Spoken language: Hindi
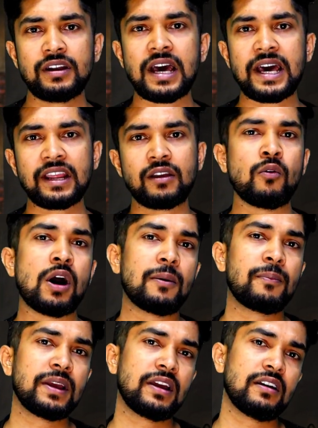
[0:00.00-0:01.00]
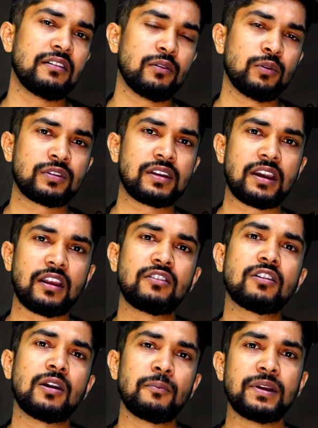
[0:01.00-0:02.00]
डायरेक्ट वहाँ पे उसके
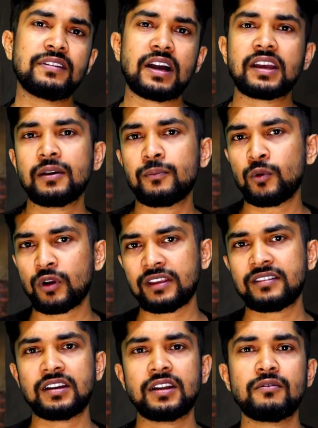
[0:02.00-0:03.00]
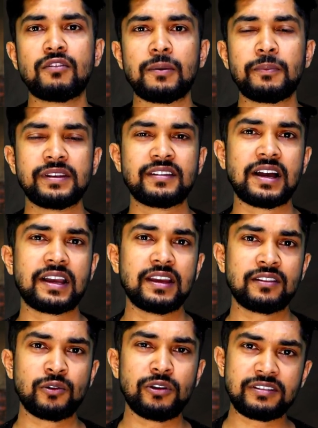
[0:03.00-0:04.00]
रेस्टोरेंट पे जाके पूरा सेटअप वापस आ
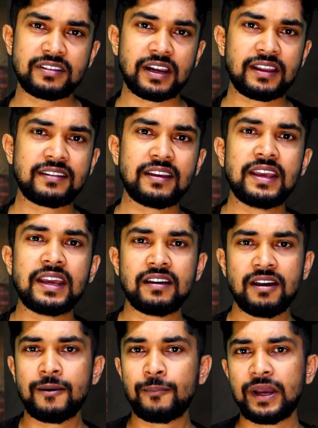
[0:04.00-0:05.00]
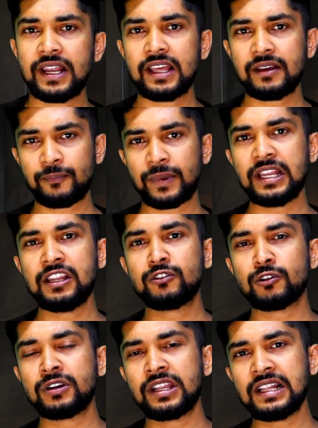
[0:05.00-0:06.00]
गया तो इस तरह से ये पहले पहली
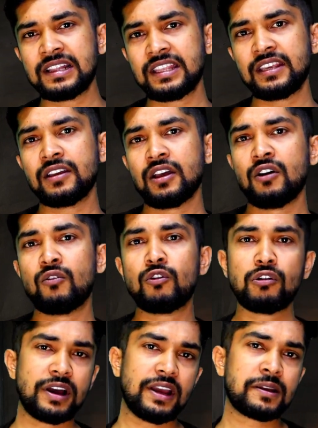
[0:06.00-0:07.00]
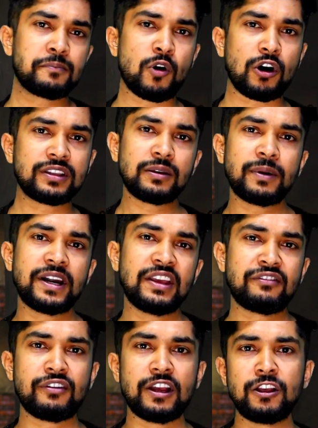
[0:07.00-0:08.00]
जो डील थी वो एक बहुत ही
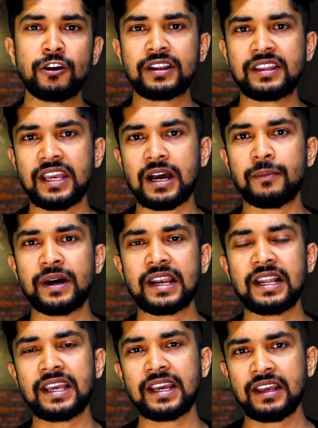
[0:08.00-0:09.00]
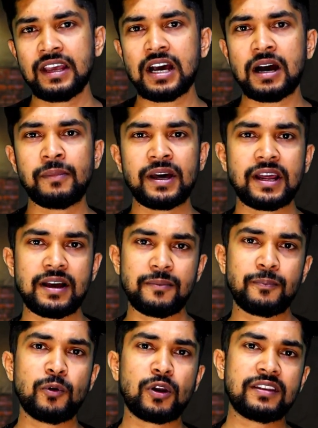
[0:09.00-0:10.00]
बड़ी फेल्यूर थी हमारे लिए हमारा
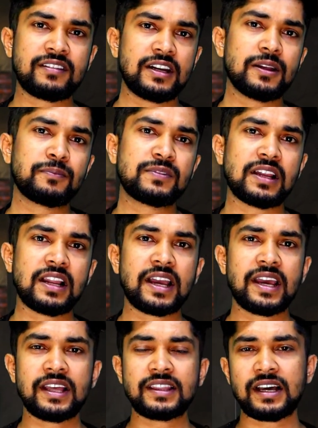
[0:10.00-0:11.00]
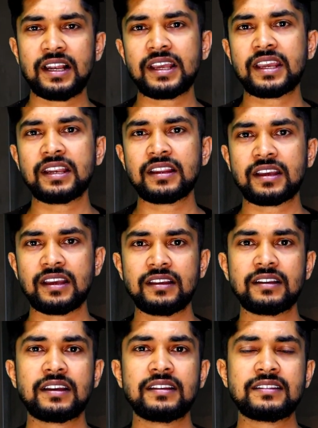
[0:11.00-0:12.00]
पूरा सेटअप चला गया था लेकिन
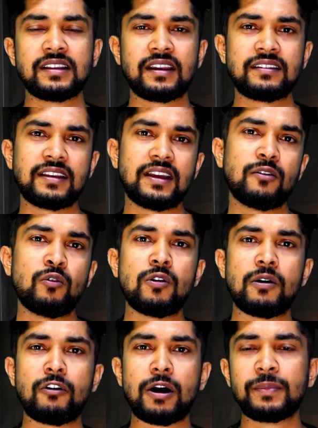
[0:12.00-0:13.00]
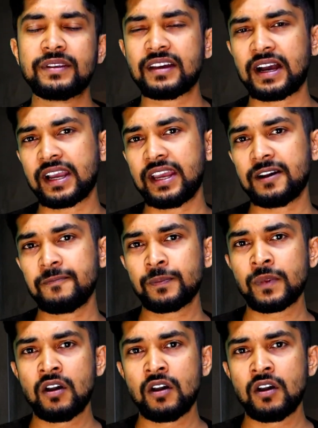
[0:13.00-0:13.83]
किस तरह से वो वापस आ गया